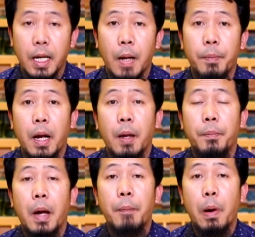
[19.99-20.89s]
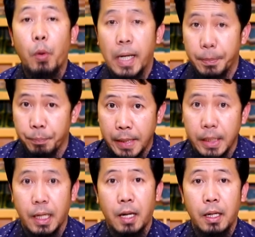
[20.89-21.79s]
nakapagpapawalang
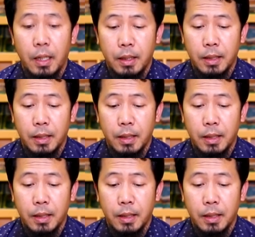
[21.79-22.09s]
bisa